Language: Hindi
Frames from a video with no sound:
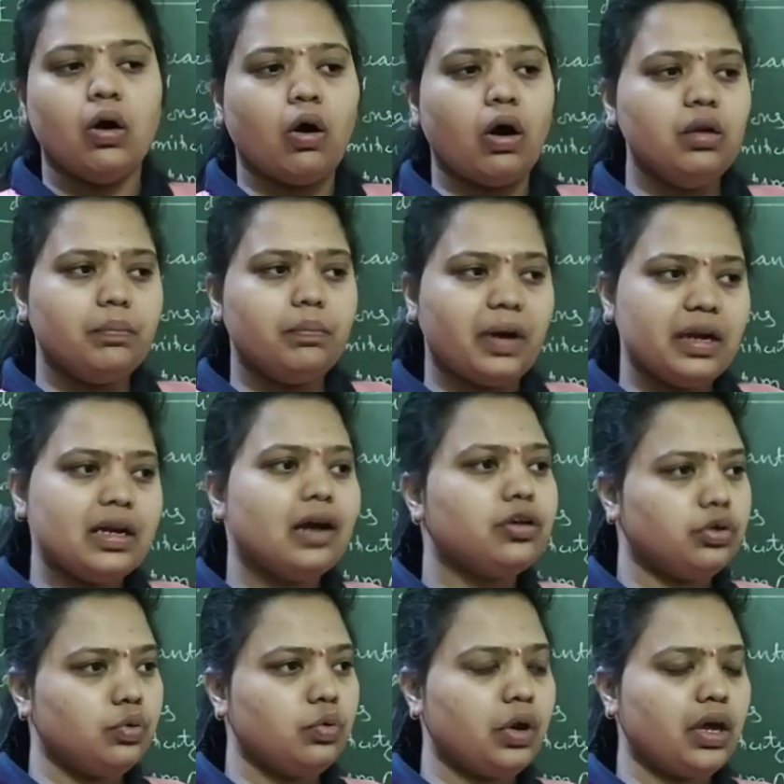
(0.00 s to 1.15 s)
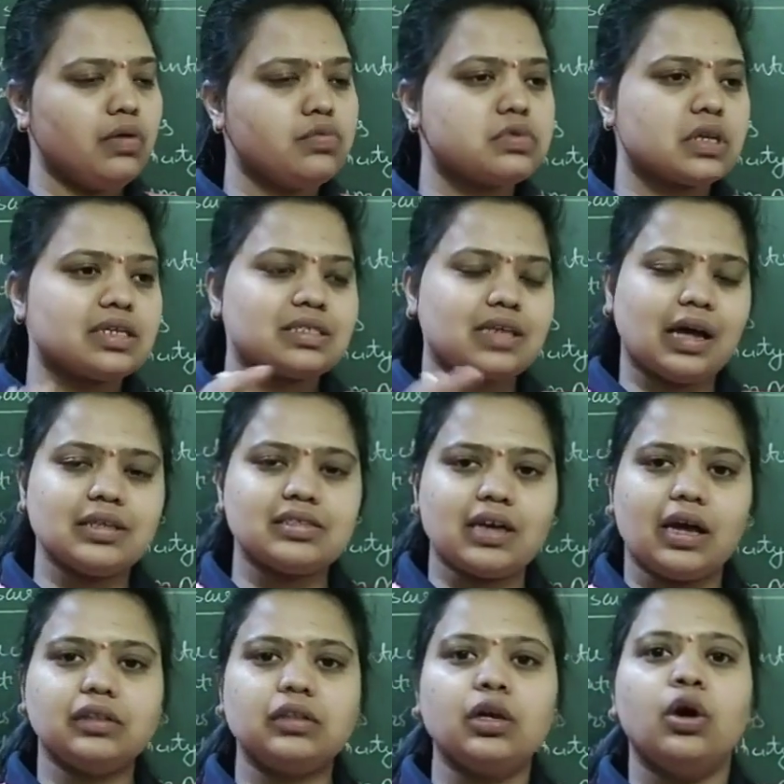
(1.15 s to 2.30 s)
और पढ़ना क्यों है उसके साथ
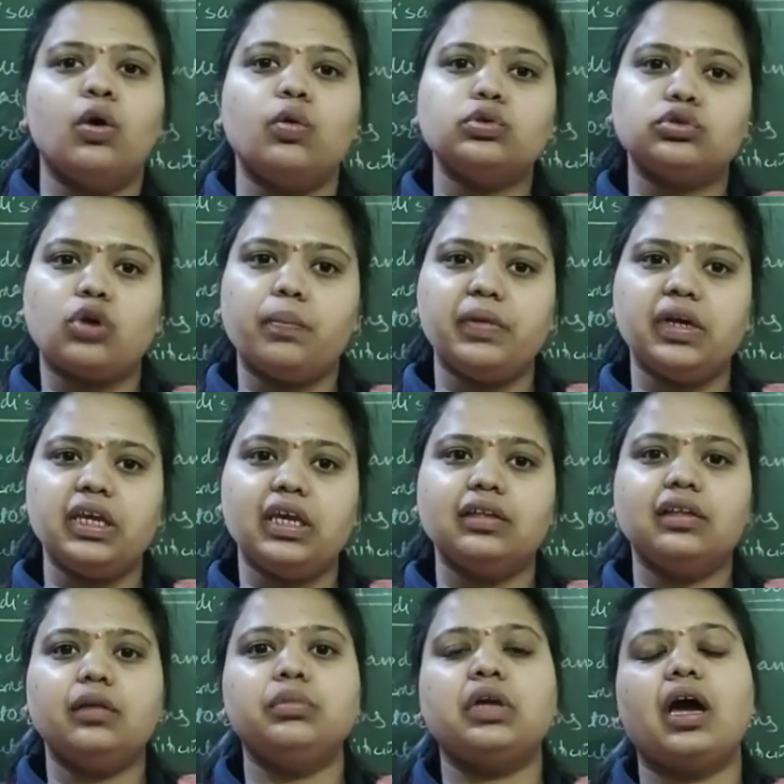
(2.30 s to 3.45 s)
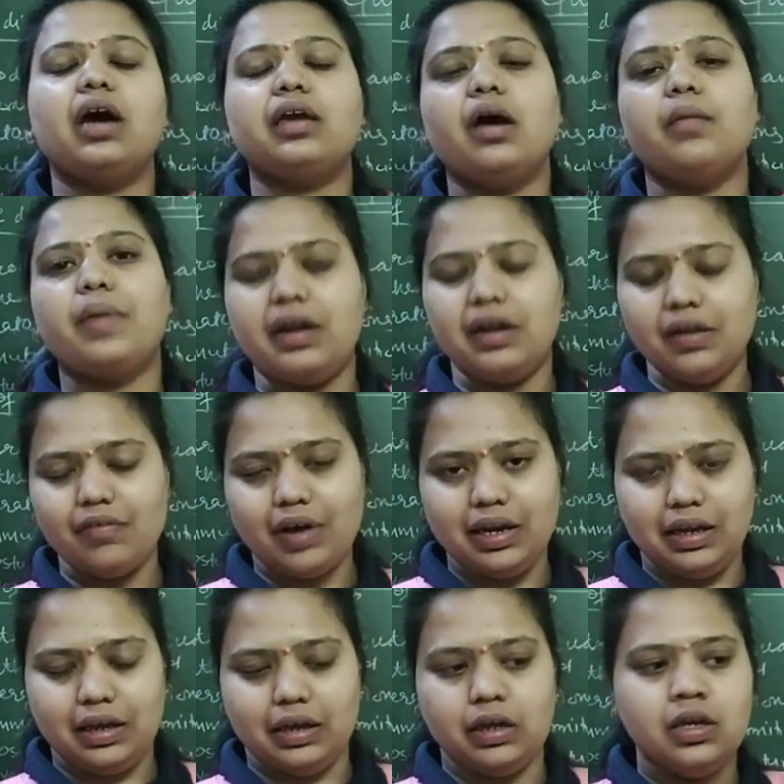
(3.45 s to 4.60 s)
साथ उस टॉपिक के अंदर हम क्या क्या पढ़ने
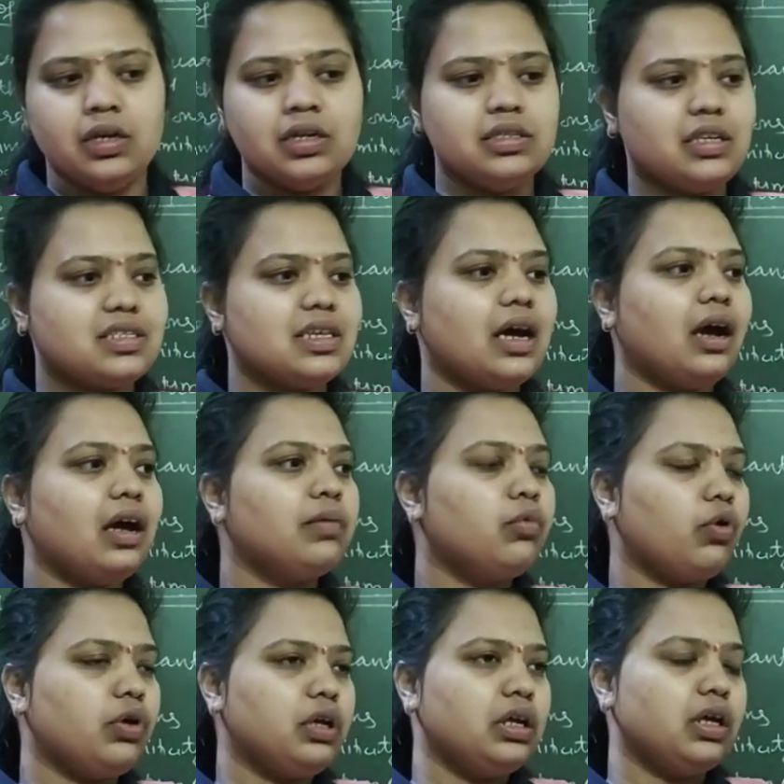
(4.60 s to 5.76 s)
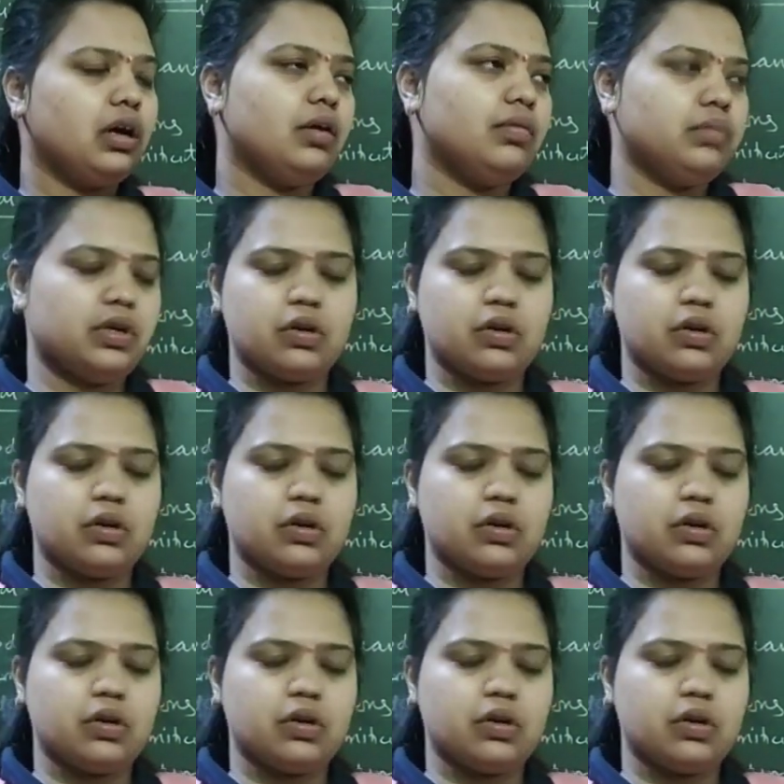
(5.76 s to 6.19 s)
वाले हैं जैसे अगर हम कोई आ,